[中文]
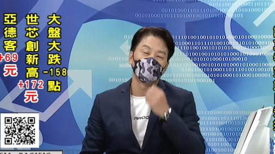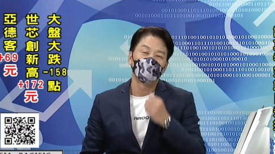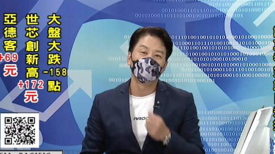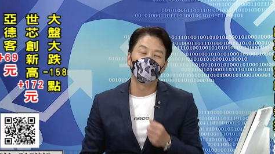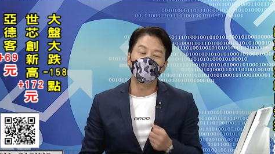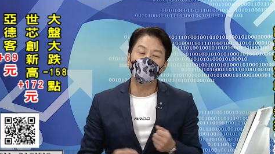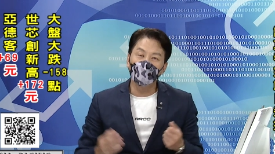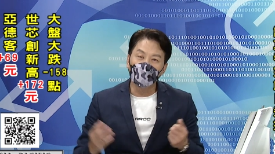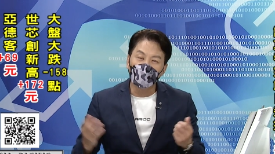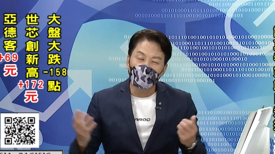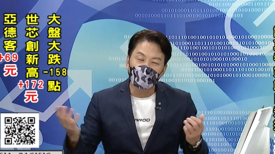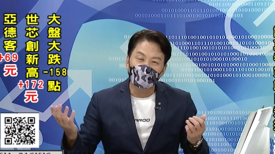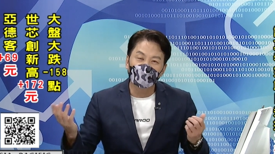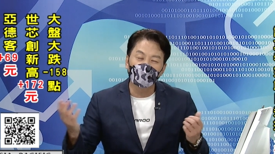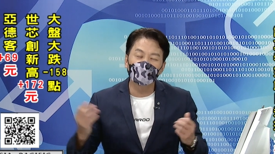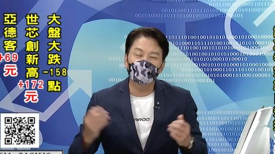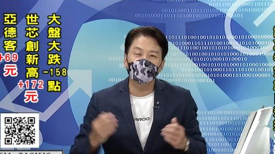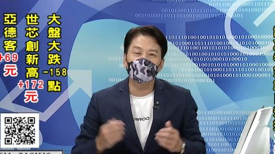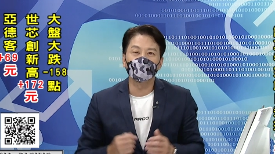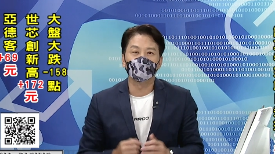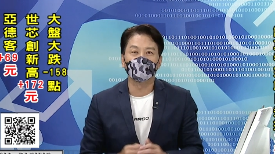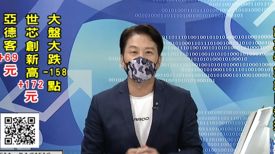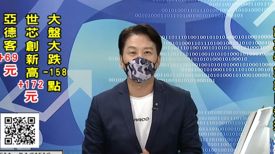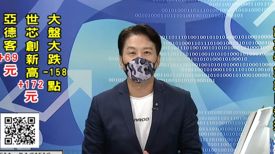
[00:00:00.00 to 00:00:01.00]
你有要相
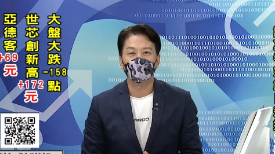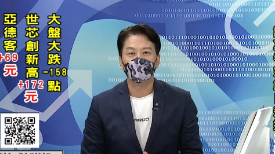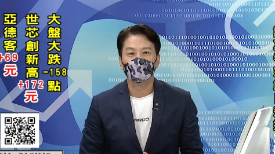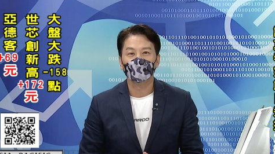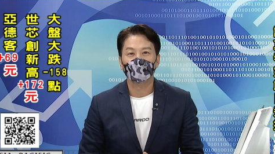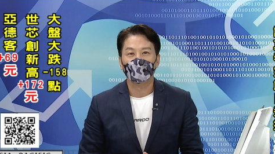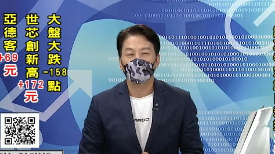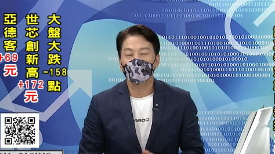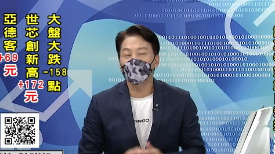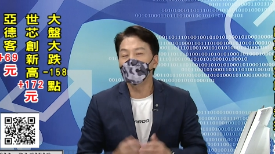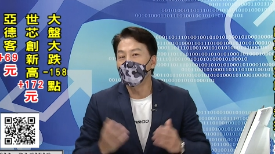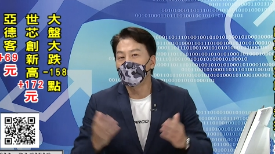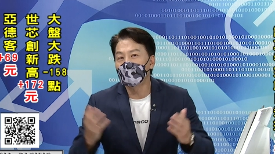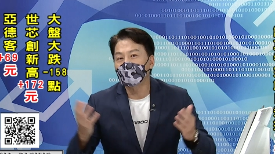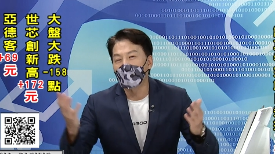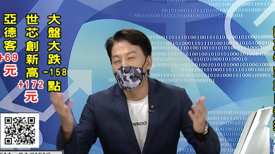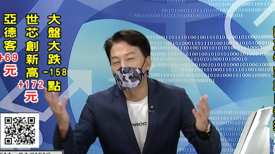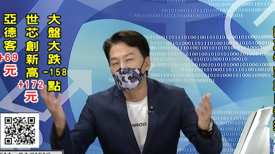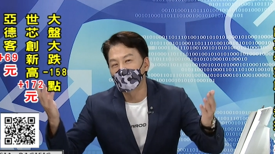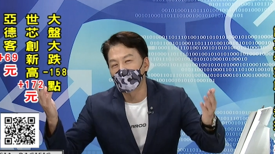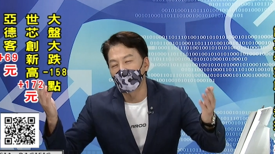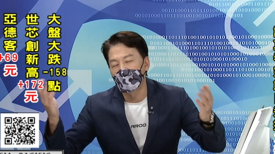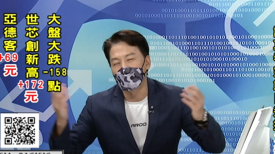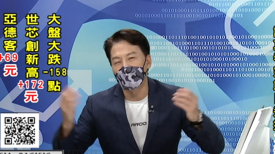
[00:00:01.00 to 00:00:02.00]
信吗？你有
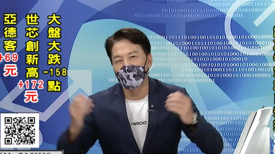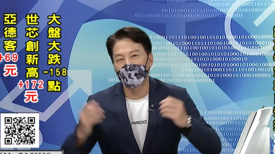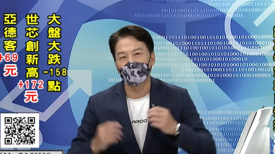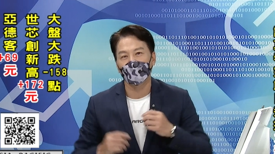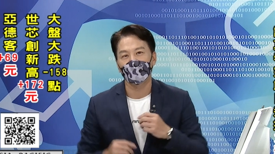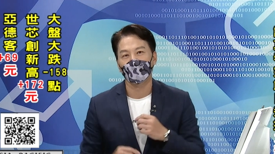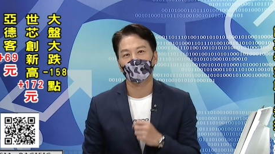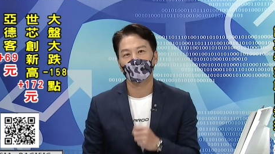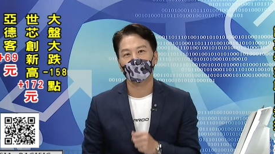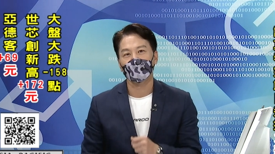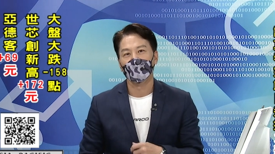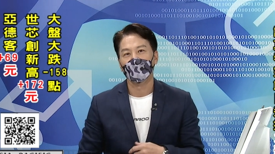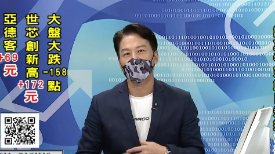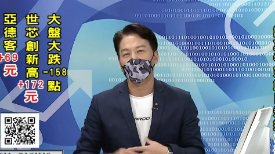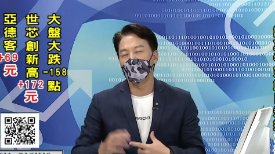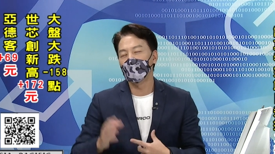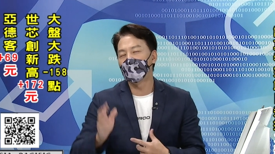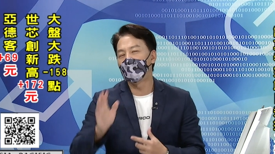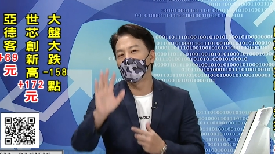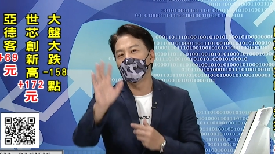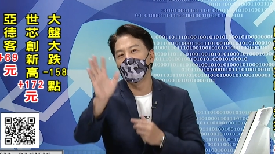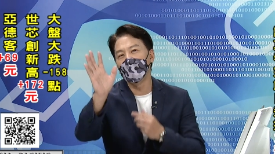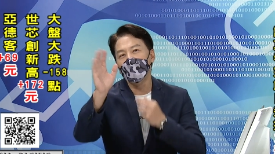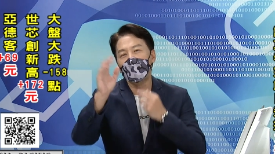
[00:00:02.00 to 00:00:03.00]
感觉吗？你
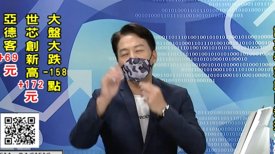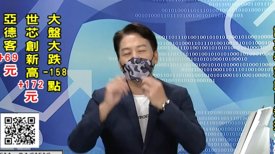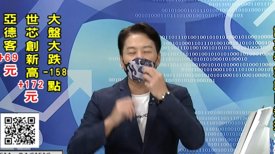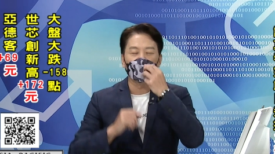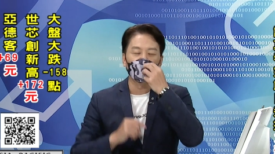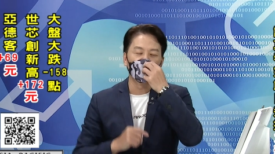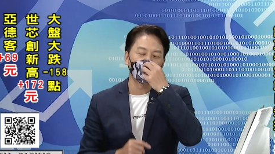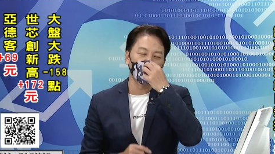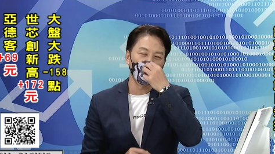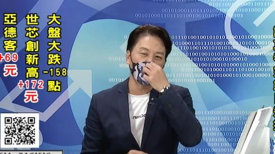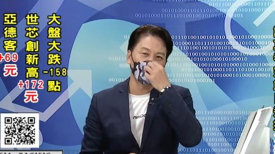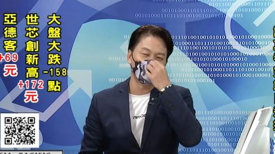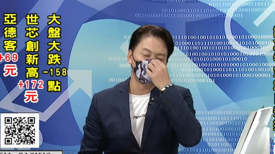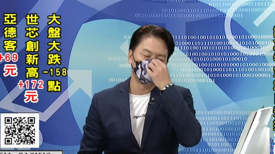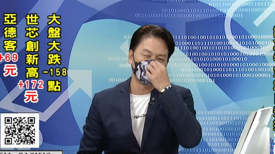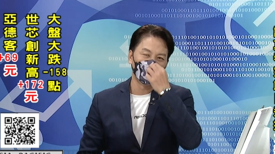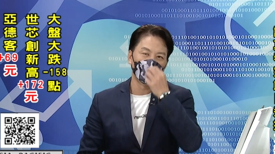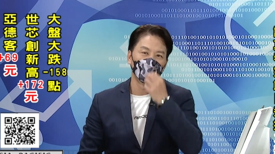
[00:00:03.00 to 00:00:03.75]
不会有感觉。